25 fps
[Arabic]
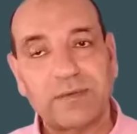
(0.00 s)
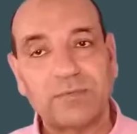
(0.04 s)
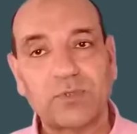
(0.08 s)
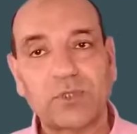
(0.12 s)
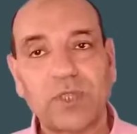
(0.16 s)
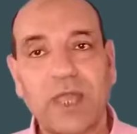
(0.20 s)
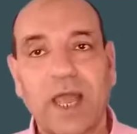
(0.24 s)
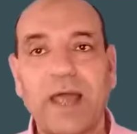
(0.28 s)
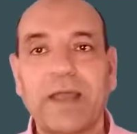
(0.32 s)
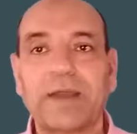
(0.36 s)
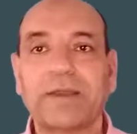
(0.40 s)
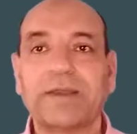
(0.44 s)

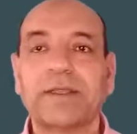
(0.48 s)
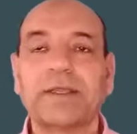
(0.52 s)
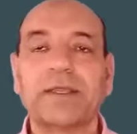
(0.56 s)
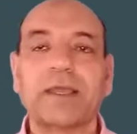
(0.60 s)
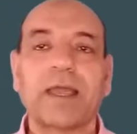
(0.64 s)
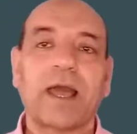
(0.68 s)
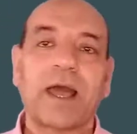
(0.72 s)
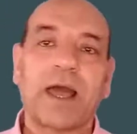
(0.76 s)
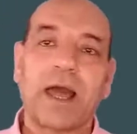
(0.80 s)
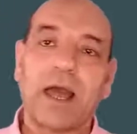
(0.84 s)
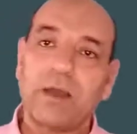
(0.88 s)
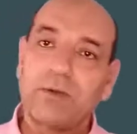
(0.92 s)

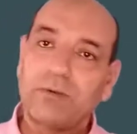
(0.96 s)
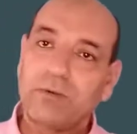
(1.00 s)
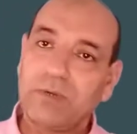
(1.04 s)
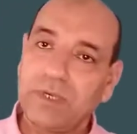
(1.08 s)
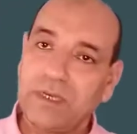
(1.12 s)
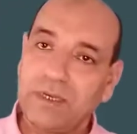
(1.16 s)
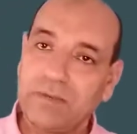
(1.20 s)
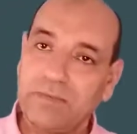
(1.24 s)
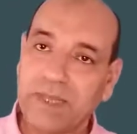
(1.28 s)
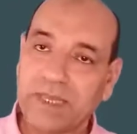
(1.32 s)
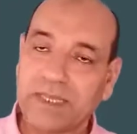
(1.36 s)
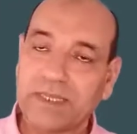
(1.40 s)
المتحركة او
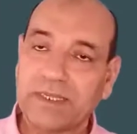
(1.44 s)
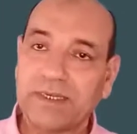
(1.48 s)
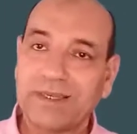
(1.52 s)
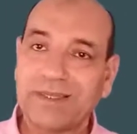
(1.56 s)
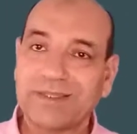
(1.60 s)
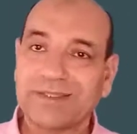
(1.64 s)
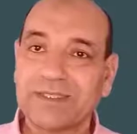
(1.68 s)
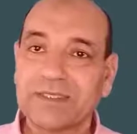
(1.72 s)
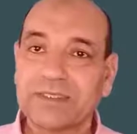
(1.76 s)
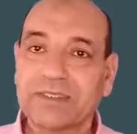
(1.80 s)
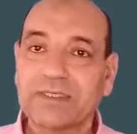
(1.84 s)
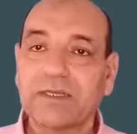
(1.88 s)

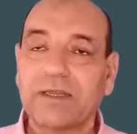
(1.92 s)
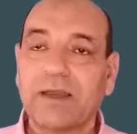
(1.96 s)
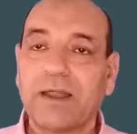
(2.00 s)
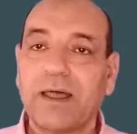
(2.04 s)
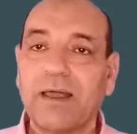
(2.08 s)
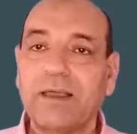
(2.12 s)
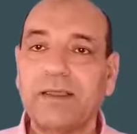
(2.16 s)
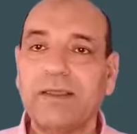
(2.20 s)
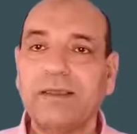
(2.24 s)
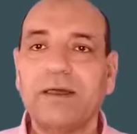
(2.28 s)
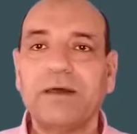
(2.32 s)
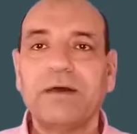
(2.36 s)
للماكينات
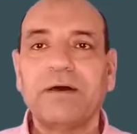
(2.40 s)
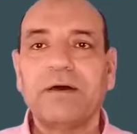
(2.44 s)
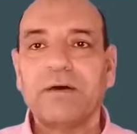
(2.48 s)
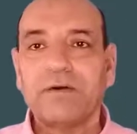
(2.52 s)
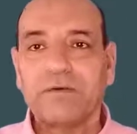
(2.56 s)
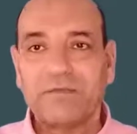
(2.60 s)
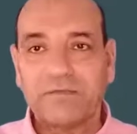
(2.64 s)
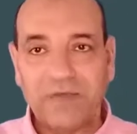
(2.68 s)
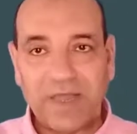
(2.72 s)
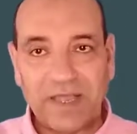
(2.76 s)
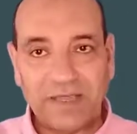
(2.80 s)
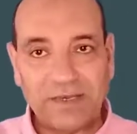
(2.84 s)
الصناعية
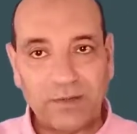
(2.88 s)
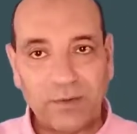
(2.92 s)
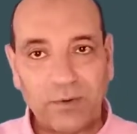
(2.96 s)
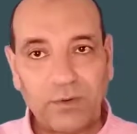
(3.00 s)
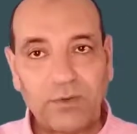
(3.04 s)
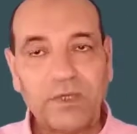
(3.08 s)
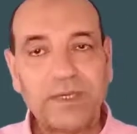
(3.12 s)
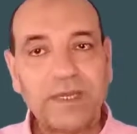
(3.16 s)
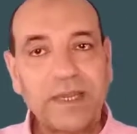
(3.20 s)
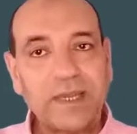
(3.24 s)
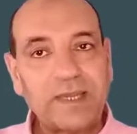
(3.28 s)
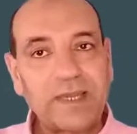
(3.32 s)
فاحنا
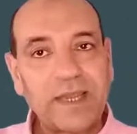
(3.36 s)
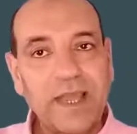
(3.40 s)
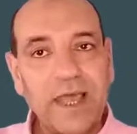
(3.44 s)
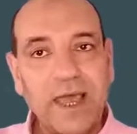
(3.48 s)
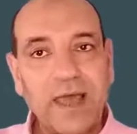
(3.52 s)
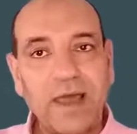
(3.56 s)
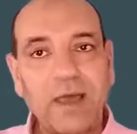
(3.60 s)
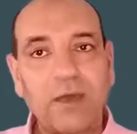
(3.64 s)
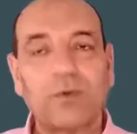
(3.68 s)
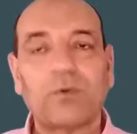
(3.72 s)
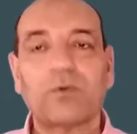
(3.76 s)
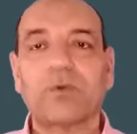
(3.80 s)
قلنا
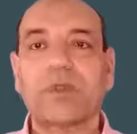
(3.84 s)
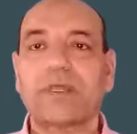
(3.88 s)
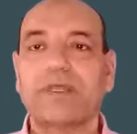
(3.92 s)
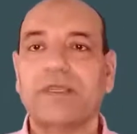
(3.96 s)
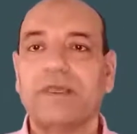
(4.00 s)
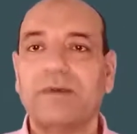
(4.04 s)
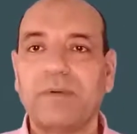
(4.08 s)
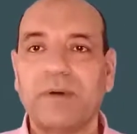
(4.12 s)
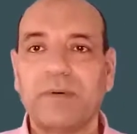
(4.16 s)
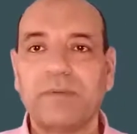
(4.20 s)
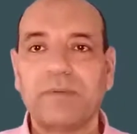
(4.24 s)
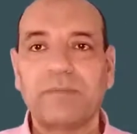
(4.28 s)
انها
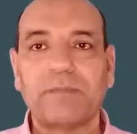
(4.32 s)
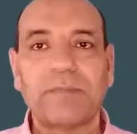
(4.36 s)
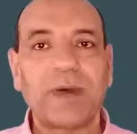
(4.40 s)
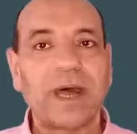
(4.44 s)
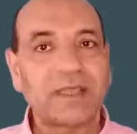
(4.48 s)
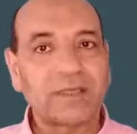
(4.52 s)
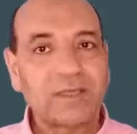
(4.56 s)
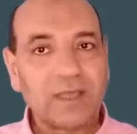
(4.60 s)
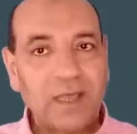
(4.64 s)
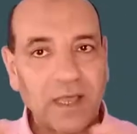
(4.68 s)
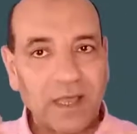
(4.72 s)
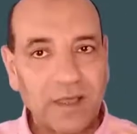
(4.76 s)
قريبه من
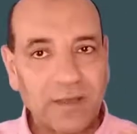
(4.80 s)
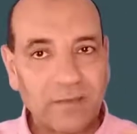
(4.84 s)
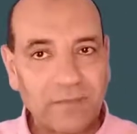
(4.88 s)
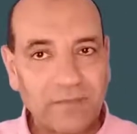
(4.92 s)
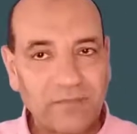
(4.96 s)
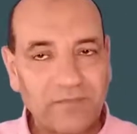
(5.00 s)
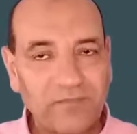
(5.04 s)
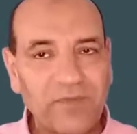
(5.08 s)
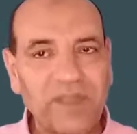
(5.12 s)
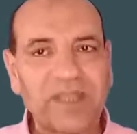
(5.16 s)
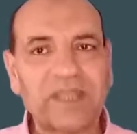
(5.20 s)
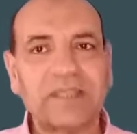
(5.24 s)
بعضها
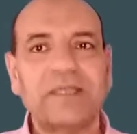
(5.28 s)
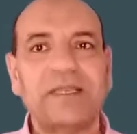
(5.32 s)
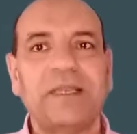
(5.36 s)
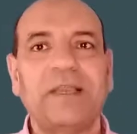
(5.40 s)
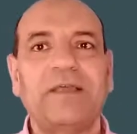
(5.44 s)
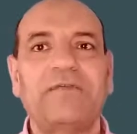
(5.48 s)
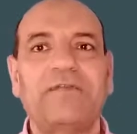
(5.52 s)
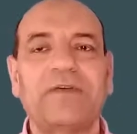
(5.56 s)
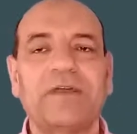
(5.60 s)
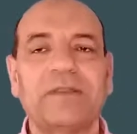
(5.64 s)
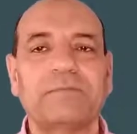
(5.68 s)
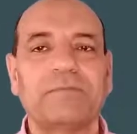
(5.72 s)
في
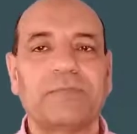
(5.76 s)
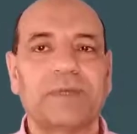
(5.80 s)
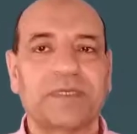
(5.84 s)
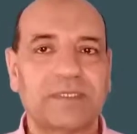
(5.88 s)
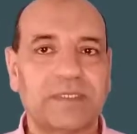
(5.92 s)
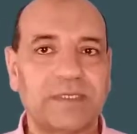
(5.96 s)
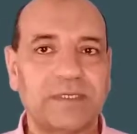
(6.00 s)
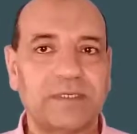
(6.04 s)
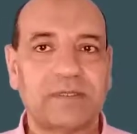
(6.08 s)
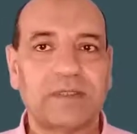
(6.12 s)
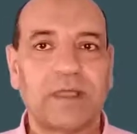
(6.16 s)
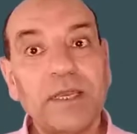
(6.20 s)
اختلافات
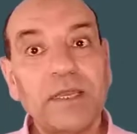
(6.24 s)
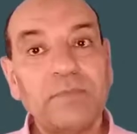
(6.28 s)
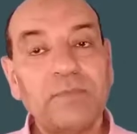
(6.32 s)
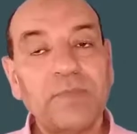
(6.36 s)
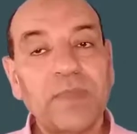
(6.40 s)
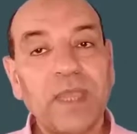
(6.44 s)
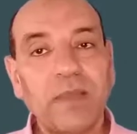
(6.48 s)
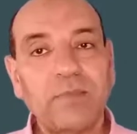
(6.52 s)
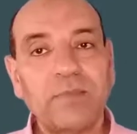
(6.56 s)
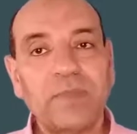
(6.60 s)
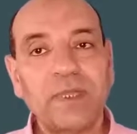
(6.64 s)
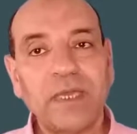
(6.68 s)
بسيطه
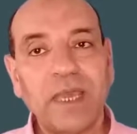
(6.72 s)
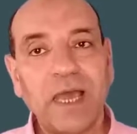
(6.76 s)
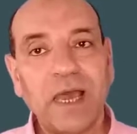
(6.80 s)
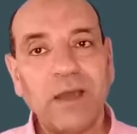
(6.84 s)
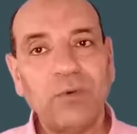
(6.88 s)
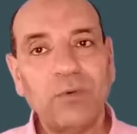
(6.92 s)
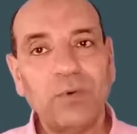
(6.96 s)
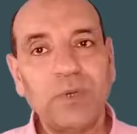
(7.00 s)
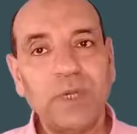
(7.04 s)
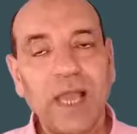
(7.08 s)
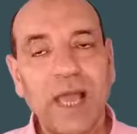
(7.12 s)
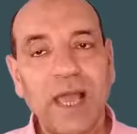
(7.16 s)
نبدا من
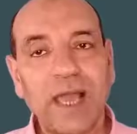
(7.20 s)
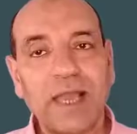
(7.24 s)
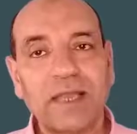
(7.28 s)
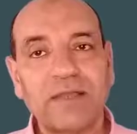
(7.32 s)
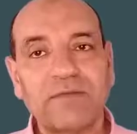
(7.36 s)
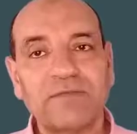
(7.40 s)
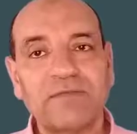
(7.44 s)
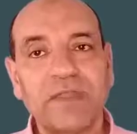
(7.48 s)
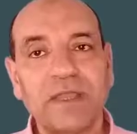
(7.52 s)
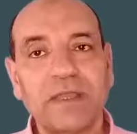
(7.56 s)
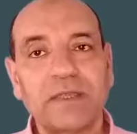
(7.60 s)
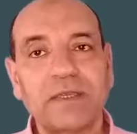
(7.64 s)
اول
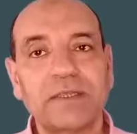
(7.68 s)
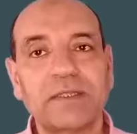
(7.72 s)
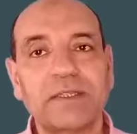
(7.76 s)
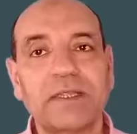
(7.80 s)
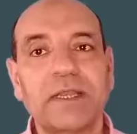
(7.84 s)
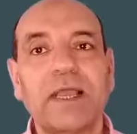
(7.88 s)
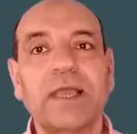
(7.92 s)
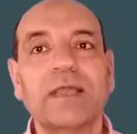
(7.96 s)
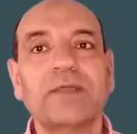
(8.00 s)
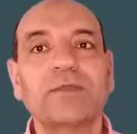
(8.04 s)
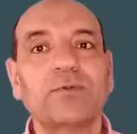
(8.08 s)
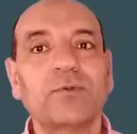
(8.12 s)
حاجه في دايره
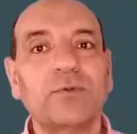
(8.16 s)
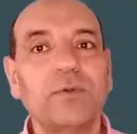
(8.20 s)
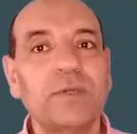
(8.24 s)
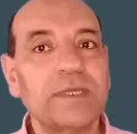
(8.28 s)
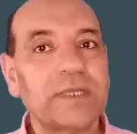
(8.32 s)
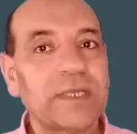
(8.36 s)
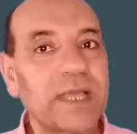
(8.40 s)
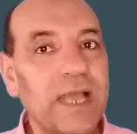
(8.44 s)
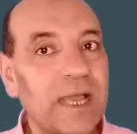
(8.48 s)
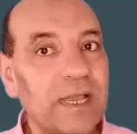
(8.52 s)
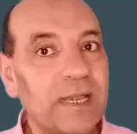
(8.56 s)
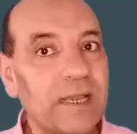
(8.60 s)

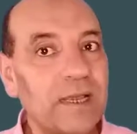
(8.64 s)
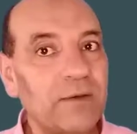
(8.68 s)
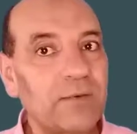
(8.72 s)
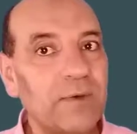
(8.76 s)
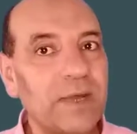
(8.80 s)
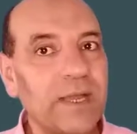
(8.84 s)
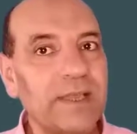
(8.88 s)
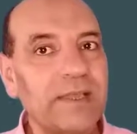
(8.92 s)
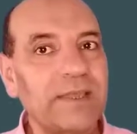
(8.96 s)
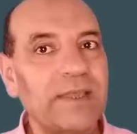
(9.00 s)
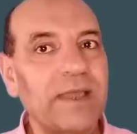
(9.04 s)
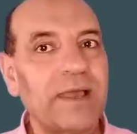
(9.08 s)
الهيدروليك الا
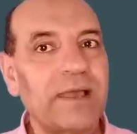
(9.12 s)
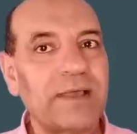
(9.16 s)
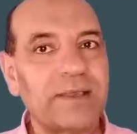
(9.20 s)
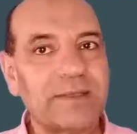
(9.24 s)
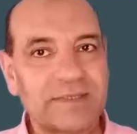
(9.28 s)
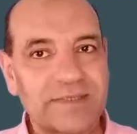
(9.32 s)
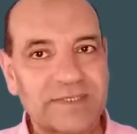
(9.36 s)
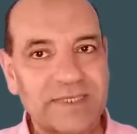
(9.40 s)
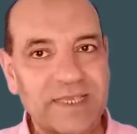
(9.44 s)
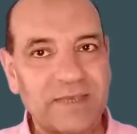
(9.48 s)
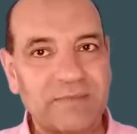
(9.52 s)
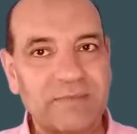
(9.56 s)

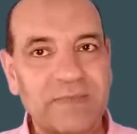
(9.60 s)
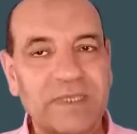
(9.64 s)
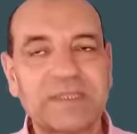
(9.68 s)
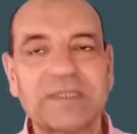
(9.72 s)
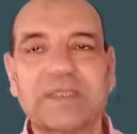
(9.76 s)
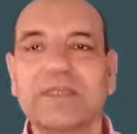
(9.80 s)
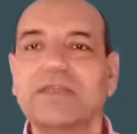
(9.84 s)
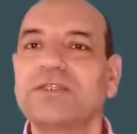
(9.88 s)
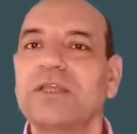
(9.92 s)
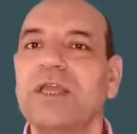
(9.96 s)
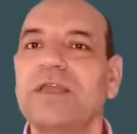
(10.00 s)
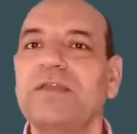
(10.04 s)
وهي زي ما
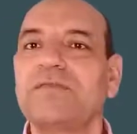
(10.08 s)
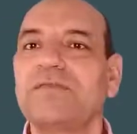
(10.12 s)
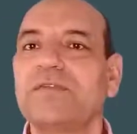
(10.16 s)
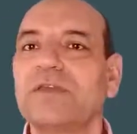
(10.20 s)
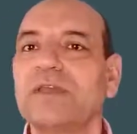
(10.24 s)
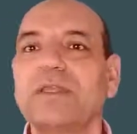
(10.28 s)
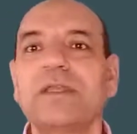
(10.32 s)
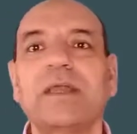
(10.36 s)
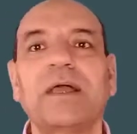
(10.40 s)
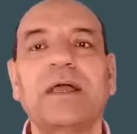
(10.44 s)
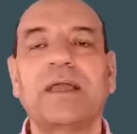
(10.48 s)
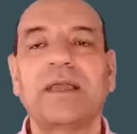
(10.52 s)
انت شايف
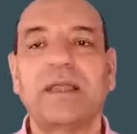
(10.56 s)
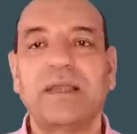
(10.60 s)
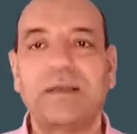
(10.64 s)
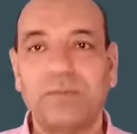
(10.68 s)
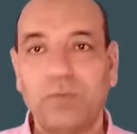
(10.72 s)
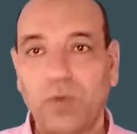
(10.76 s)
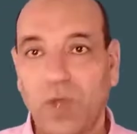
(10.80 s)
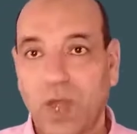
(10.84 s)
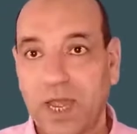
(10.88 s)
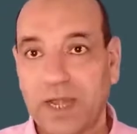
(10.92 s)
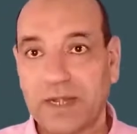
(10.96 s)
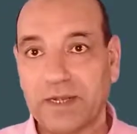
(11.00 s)
كده
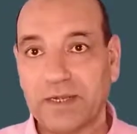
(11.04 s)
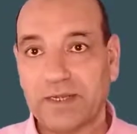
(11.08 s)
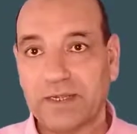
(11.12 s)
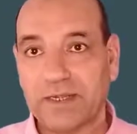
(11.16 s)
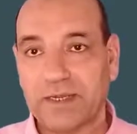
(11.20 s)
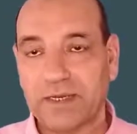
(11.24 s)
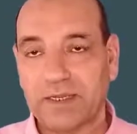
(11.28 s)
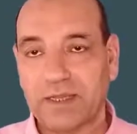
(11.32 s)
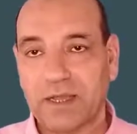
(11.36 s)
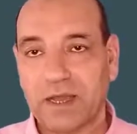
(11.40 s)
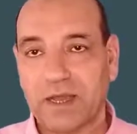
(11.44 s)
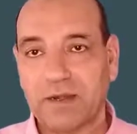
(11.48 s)

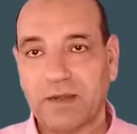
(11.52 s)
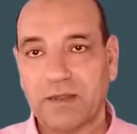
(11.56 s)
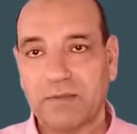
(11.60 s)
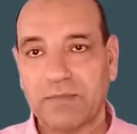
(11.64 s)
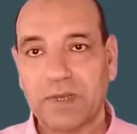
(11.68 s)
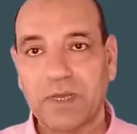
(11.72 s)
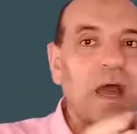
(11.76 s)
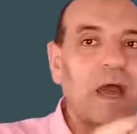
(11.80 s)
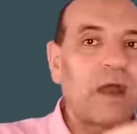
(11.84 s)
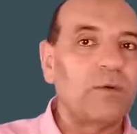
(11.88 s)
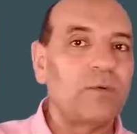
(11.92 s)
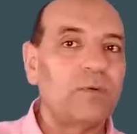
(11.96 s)
المحرك
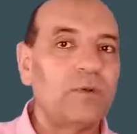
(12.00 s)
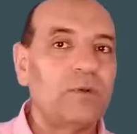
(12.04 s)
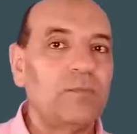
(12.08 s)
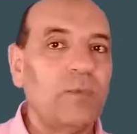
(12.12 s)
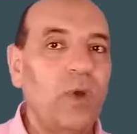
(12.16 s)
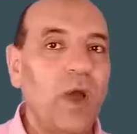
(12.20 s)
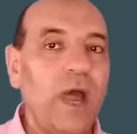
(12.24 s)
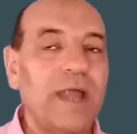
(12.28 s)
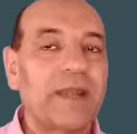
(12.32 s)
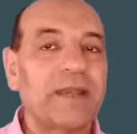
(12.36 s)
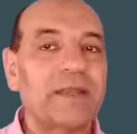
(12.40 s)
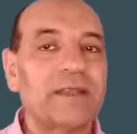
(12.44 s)
الكهرباء او
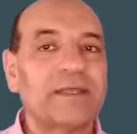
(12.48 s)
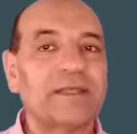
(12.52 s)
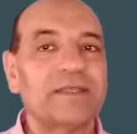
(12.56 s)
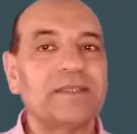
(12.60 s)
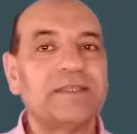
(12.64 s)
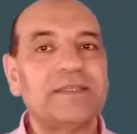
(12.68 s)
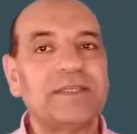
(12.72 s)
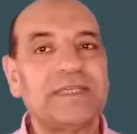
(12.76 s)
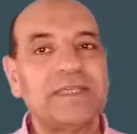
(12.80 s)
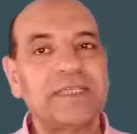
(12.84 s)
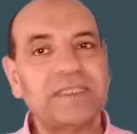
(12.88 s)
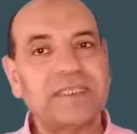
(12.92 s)
المحرك
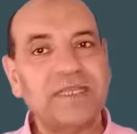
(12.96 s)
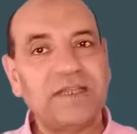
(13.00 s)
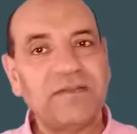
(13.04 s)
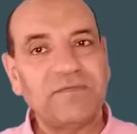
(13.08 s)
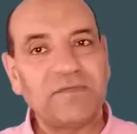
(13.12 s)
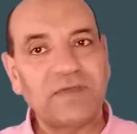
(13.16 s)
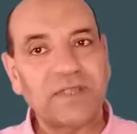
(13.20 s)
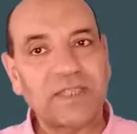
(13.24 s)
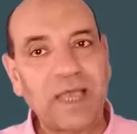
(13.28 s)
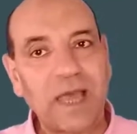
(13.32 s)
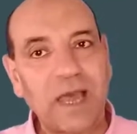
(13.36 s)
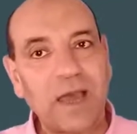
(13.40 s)
الديزل
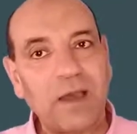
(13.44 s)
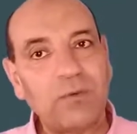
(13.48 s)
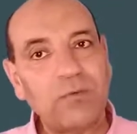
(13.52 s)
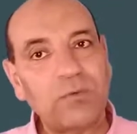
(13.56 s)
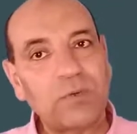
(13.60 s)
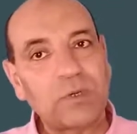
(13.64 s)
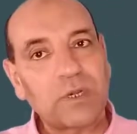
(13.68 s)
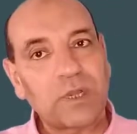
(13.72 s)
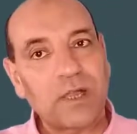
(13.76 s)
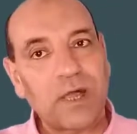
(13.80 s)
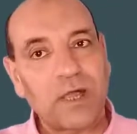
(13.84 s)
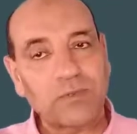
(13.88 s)
فده
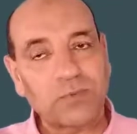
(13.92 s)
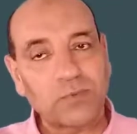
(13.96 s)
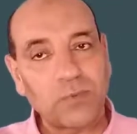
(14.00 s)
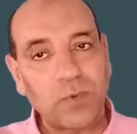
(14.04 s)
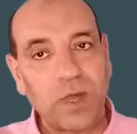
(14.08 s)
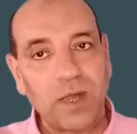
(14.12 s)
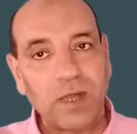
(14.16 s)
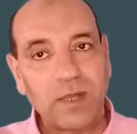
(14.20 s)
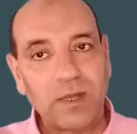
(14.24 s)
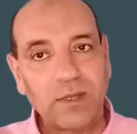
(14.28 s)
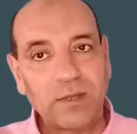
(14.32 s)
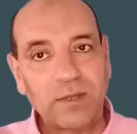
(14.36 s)
اول
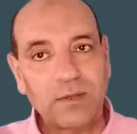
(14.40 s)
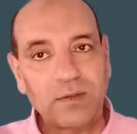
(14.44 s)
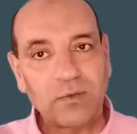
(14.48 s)
خطوه